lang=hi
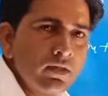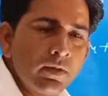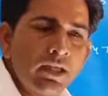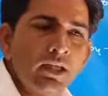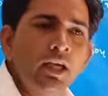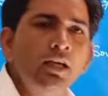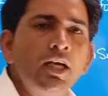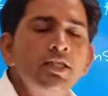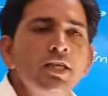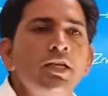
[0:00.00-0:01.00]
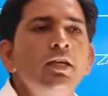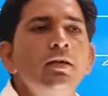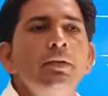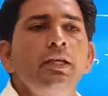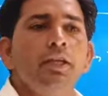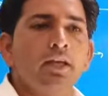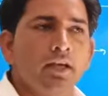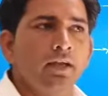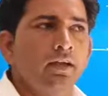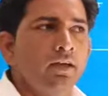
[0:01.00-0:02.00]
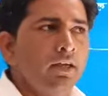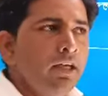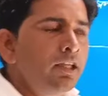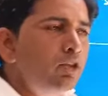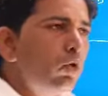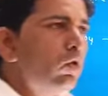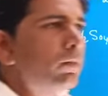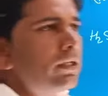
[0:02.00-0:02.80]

गैस बन गई एक रासायनिक अभिक्रिया है इन दोनों